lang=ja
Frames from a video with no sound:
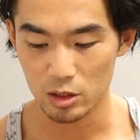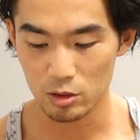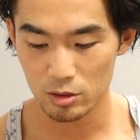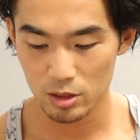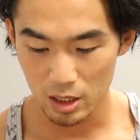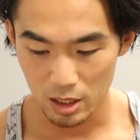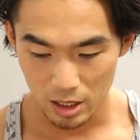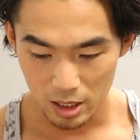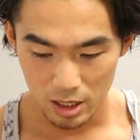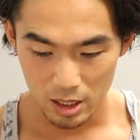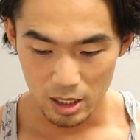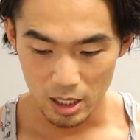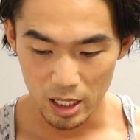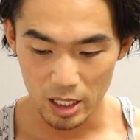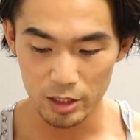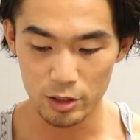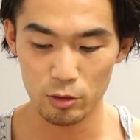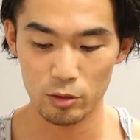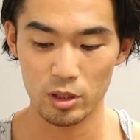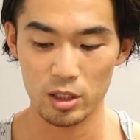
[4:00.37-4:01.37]
肉が
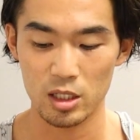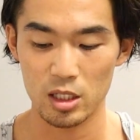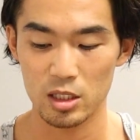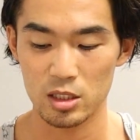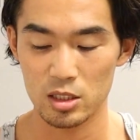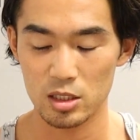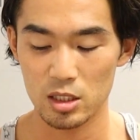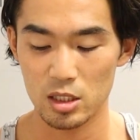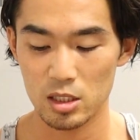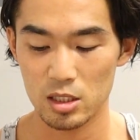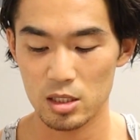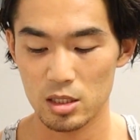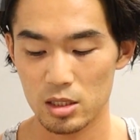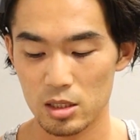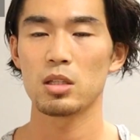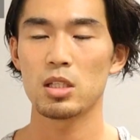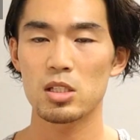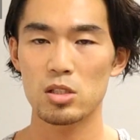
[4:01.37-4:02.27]
あるような感じです。